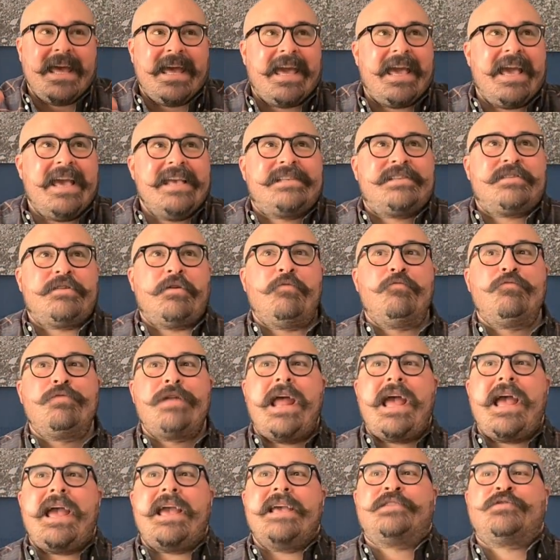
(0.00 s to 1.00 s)
es,
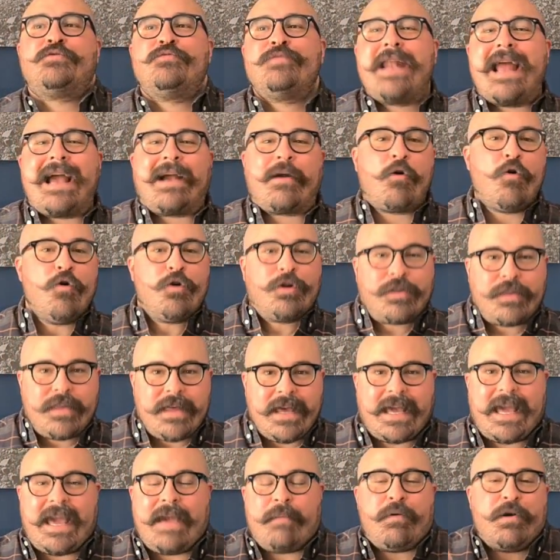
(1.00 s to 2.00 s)
una, es un
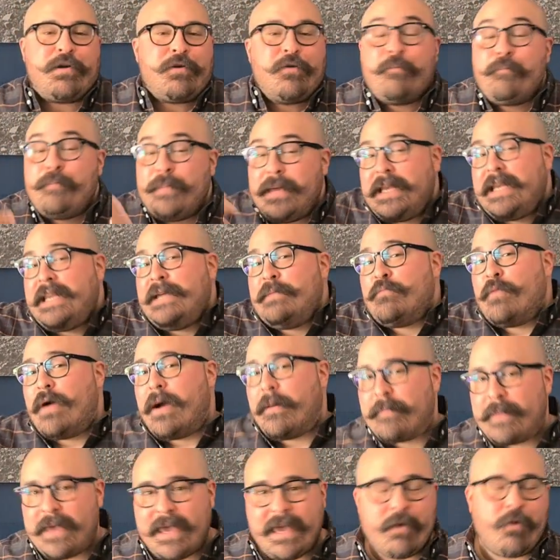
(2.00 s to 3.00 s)
acorde que, bueno, mínimo
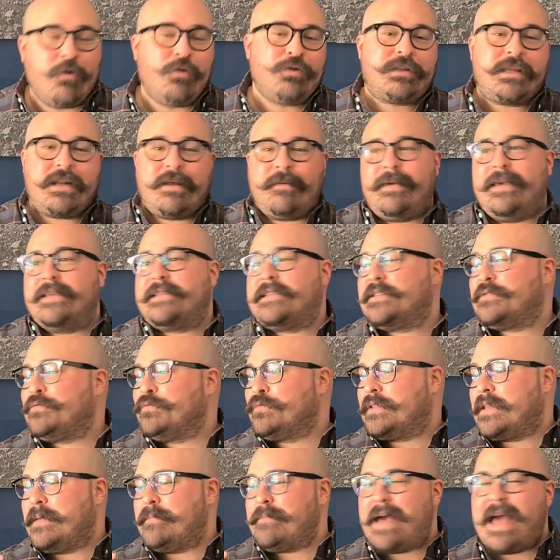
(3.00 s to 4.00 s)
a mí, otra vez es
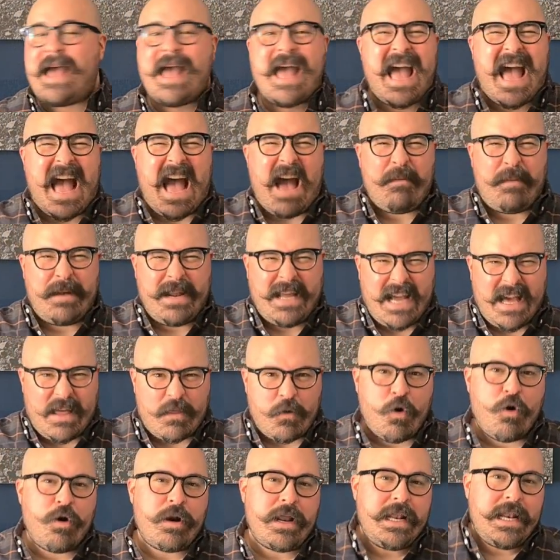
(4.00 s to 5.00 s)
un tema
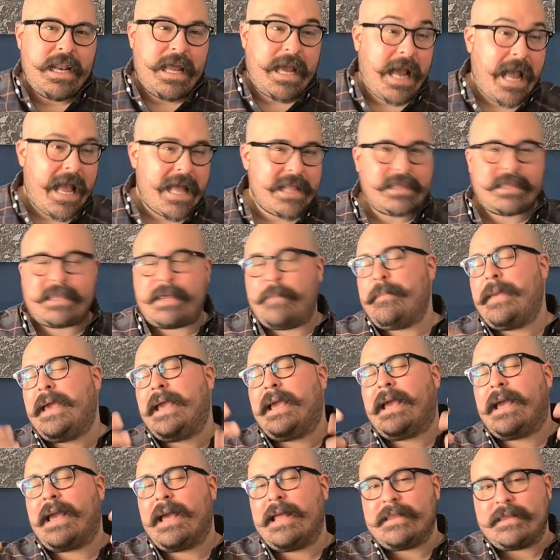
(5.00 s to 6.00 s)
abrigador, elegante, me
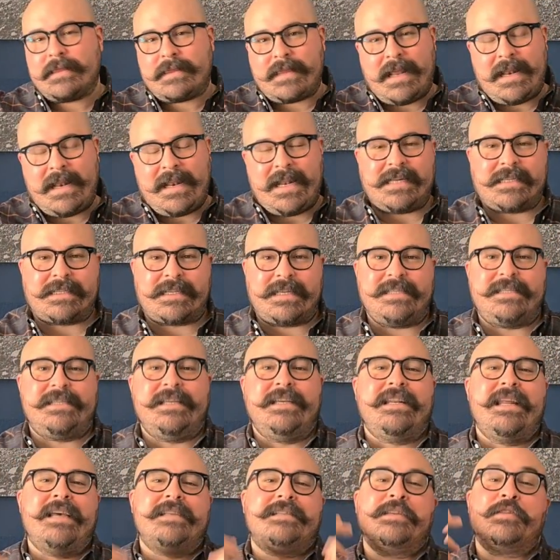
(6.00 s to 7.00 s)
encantan las
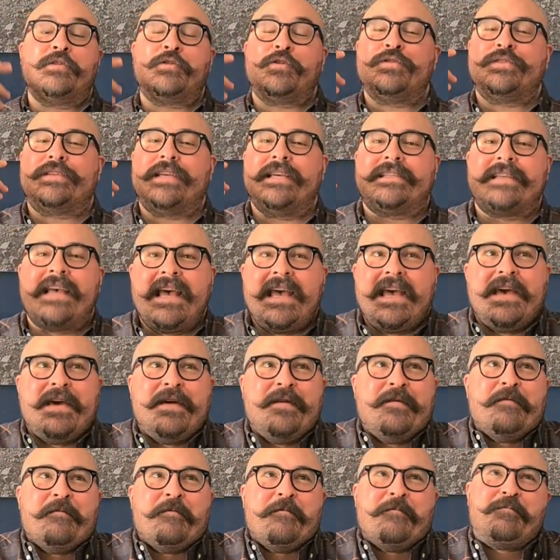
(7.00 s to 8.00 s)
resinas, entonces...
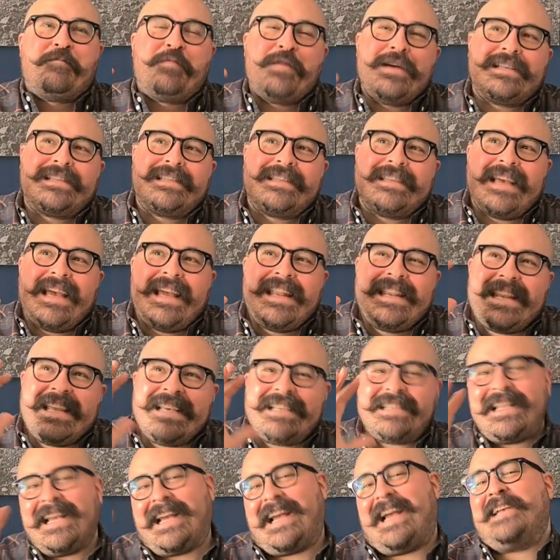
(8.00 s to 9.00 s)
Pues en
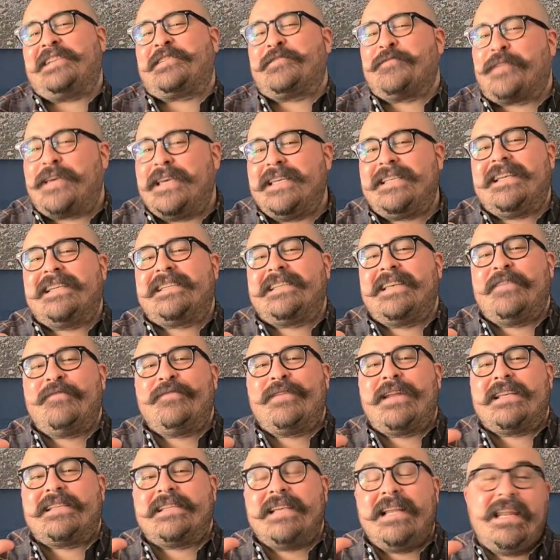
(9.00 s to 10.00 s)
este caso quise hacer
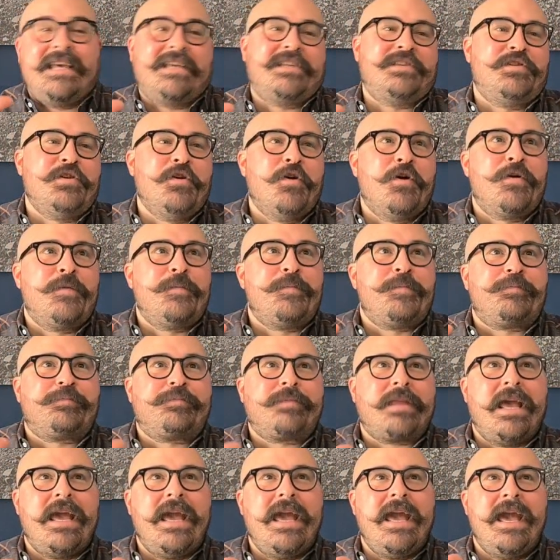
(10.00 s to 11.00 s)
una selección
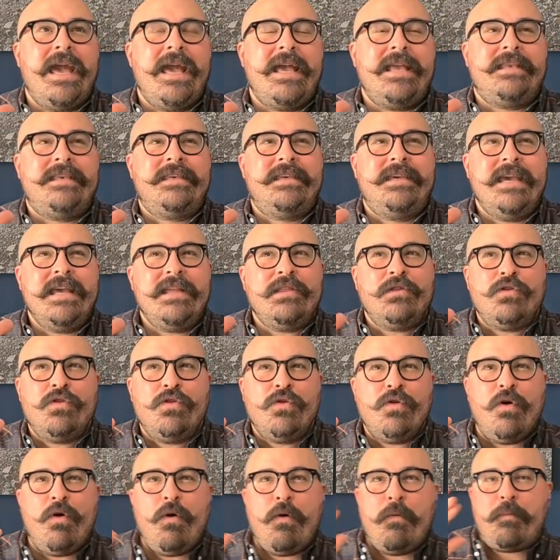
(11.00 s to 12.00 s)
eh,
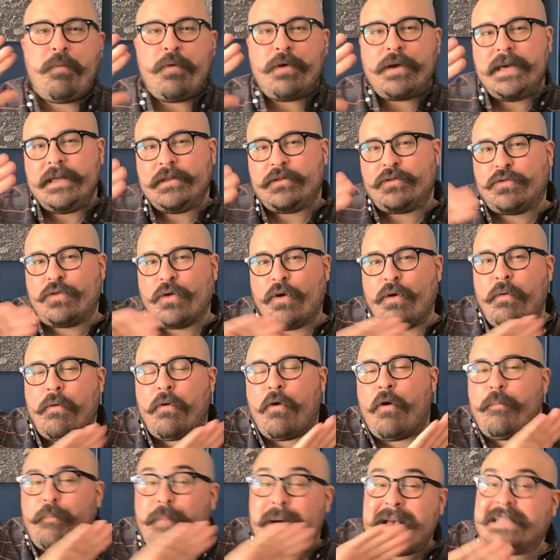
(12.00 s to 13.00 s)
yendo un poquito
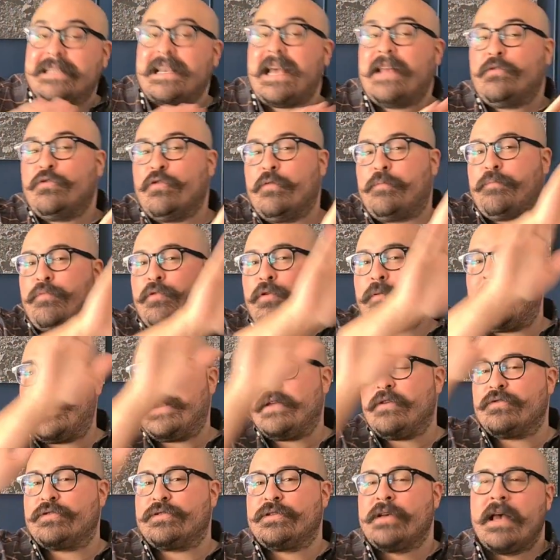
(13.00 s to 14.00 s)
o pasando por
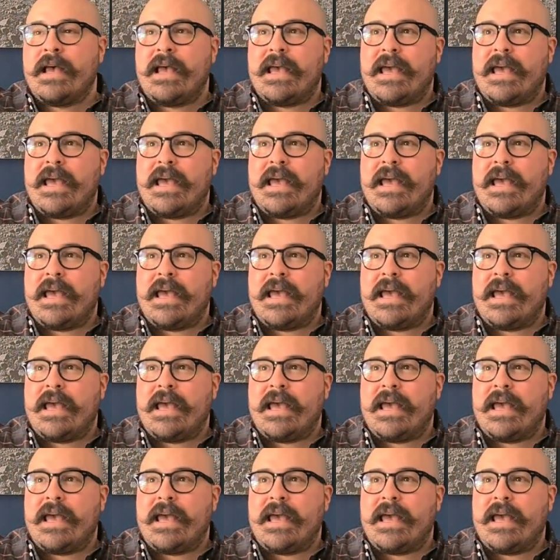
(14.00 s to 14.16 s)
varios